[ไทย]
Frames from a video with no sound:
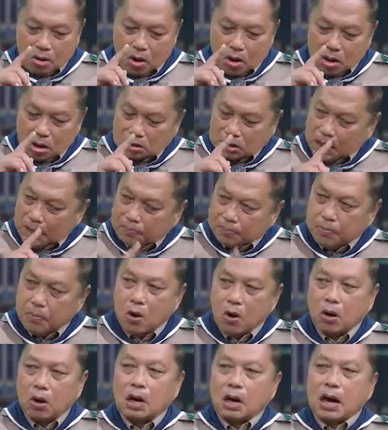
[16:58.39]
กองทัพ
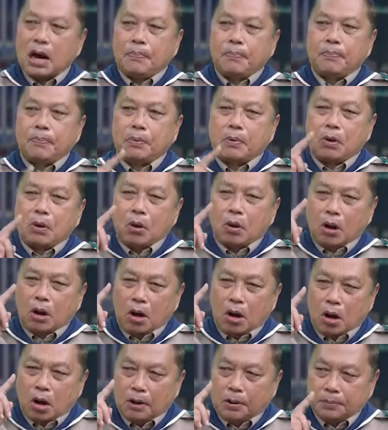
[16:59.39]
บบกกับข
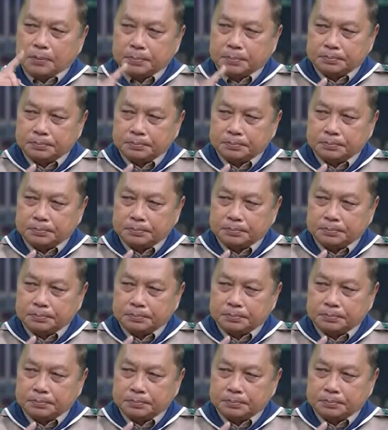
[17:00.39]
อง